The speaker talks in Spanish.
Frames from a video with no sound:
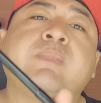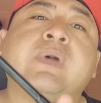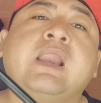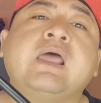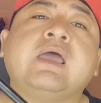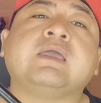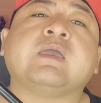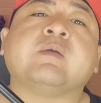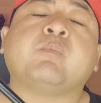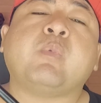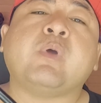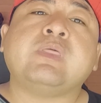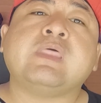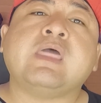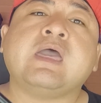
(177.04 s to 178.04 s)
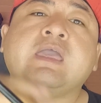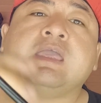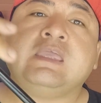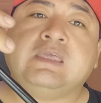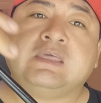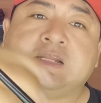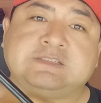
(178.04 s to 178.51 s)
para que pueda
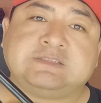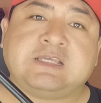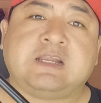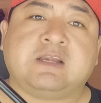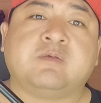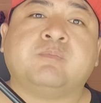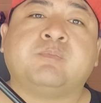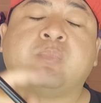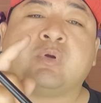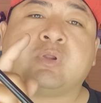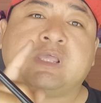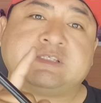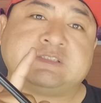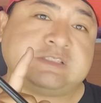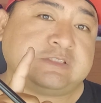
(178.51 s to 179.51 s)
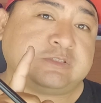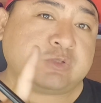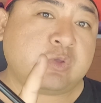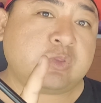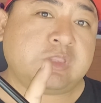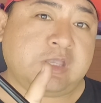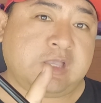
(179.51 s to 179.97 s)
ingresar, porque si
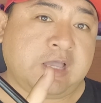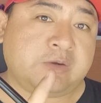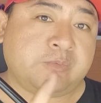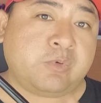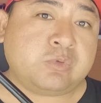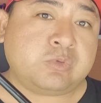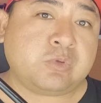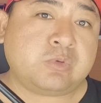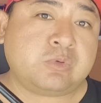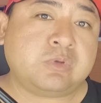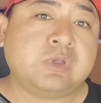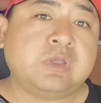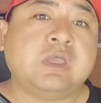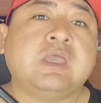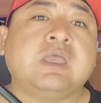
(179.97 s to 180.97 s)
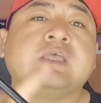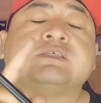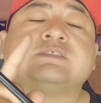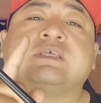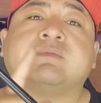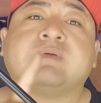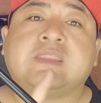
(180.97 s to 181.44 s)
son de carbono
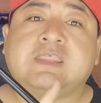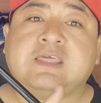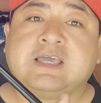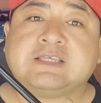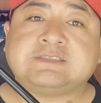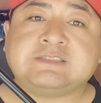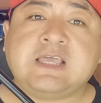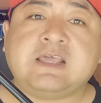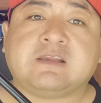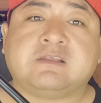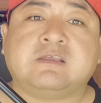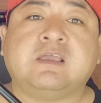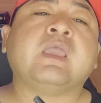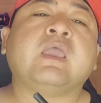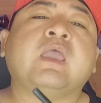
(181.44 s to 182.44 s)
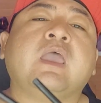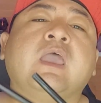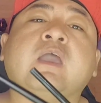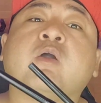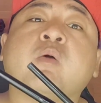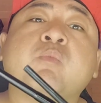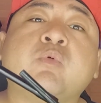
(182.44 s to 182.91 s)
se va a desgastar.
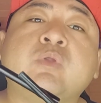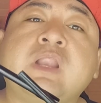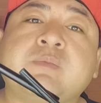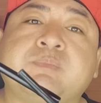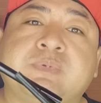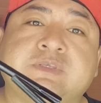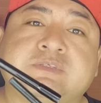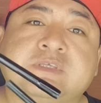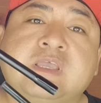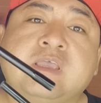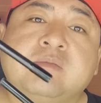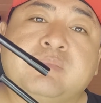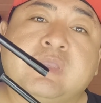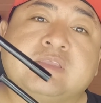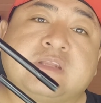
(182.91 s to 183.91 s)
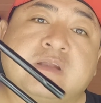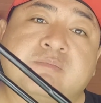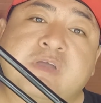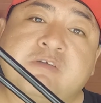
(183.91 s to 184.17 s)
Es como un lápiz, mientras